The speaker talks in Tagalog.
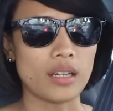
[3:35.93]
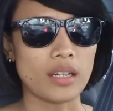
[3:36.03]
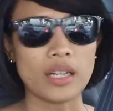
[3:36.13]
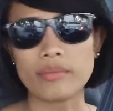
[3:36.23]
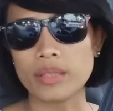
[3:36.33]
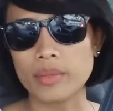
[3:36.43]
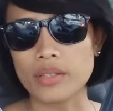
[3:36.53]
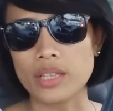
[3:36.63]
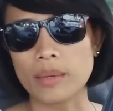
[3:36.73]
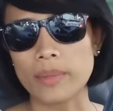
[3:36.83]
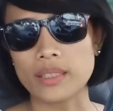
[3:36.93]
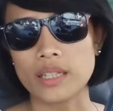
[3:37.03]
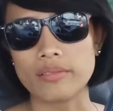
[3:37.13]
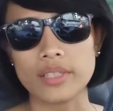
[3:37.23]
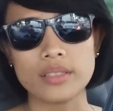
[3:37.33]
Alam naman niya dapat
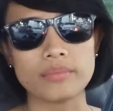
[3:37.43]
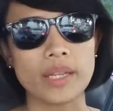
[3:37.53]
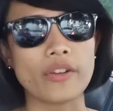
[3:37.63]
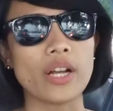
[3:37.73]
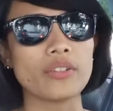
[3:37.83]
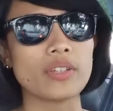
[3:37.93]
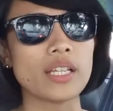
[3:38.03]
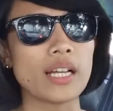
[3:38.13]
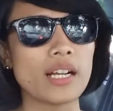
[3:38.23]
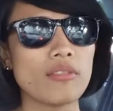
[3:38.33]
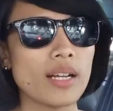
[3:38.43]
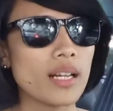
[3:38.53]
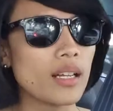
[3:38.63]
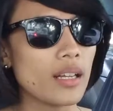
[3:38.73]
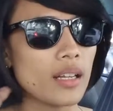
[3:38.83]
gawin. Pero anong ginagawa?
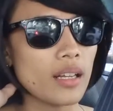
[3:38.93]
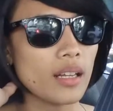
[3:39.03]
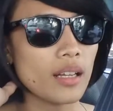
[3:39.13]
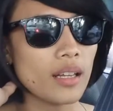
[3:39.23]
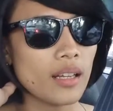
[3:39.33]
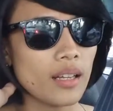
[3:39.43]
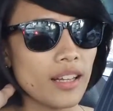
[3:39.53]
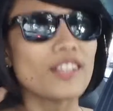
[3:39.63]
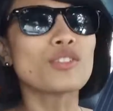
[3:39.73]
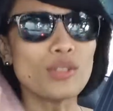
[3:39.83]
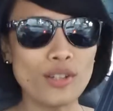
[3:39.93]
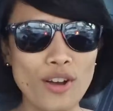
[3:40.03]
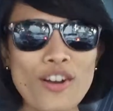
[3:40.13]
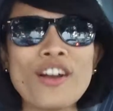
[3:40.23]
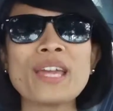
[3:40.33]

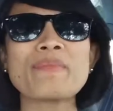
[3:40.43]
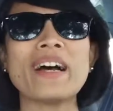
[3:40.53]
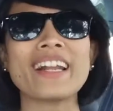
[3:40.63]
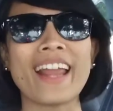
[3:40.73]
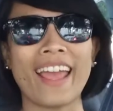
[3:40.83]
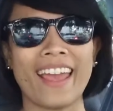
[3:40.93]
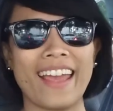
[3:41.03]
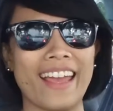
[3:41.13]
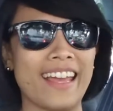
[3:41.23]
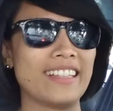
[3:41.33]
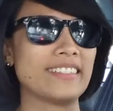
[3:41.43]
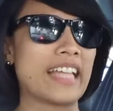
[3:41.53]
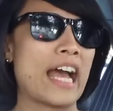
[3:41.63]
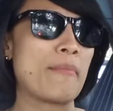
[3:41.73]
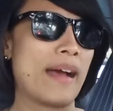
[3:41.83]
Tuloy pa rin!
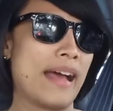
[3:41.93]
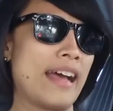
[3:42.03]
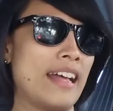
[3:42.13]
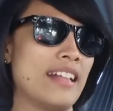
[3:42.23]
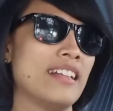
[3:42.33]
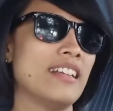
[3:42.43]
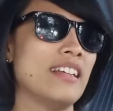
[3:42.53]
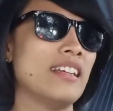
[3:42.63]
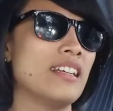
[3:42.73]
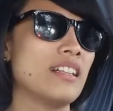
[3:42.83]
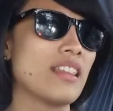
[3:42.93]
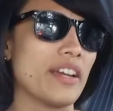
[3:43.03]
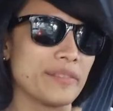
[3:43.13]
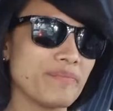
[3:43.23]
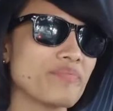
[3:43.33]
Tama.
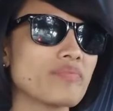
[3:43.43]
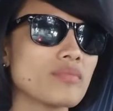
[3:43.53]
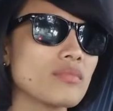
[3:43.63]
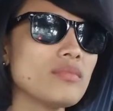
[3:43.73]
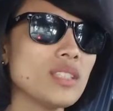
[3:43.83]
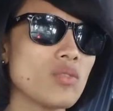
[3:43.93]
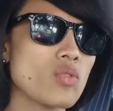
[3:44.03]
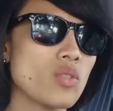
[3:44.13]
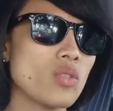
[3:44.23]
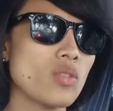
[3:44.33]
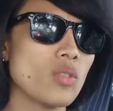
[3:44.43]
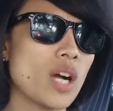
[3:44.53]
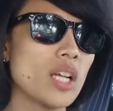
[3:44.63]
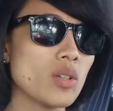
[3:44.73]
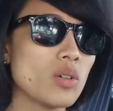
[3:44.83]
There. So,
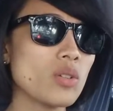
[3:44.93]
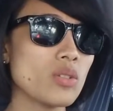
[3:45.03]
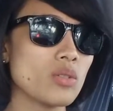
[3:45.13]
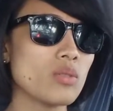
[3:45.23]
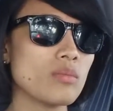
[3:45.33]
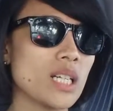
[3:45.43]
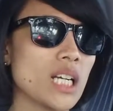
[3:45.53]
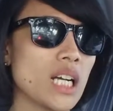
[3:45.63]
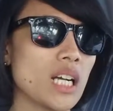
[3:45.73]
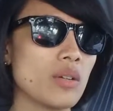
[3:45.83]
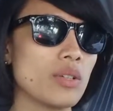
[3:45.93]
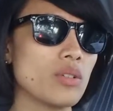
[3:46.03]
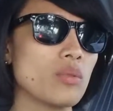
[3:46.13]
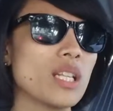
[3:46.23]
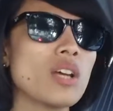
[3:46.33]
ano yung mga
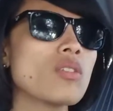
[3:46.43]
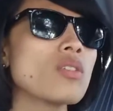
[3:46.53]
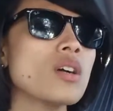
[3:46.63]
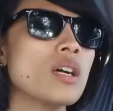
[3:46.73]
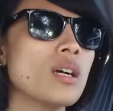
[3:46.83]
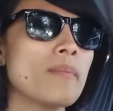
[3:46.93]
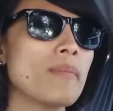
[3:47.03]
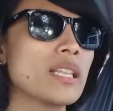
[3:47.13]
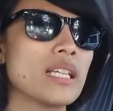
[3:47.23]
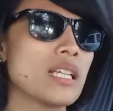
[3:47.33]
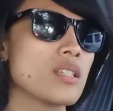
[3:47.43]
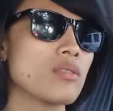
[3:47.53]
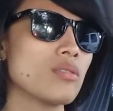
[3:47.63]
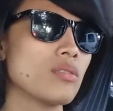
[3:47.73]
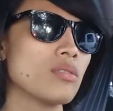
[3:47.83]
gagawin nyo? Wala ko, madalas
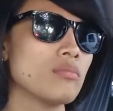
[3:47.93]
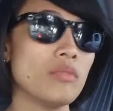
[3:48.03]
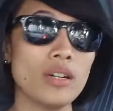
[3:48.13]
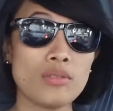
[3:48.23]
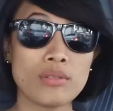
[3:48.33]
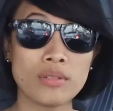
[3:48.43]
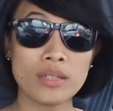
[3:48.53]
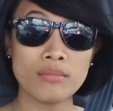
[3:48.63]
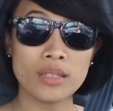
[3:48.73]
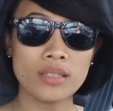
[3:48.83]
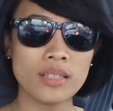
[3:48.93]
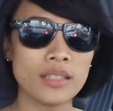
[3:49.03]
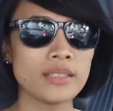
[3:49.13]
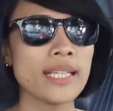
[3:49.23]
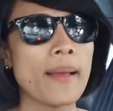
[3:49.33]
kong, wow, sure,
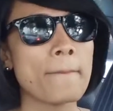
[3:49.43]
madalas.